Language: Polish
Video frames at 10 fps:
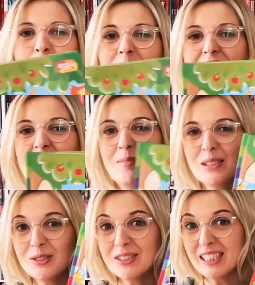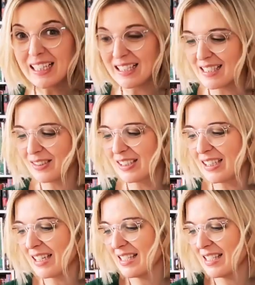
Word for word: Będziemy dotykać, dotykać